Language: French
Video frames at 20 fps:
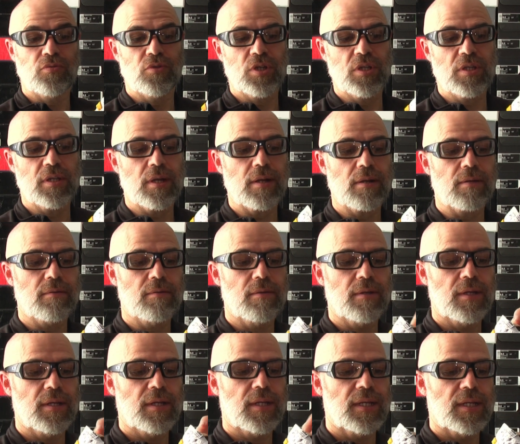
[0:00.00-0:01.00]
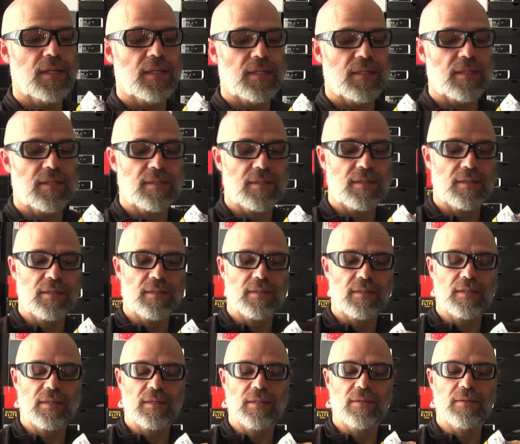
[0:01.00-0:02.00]
génial, c'est
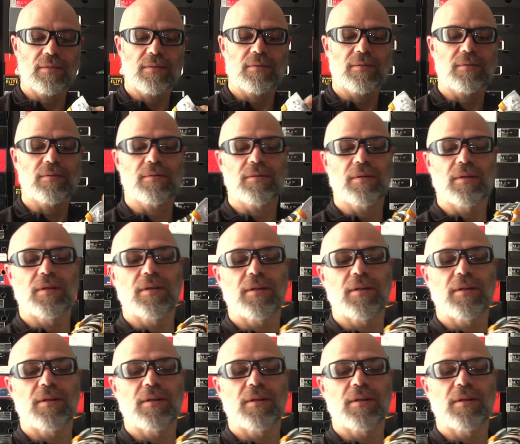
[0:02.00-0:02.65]
cette euh,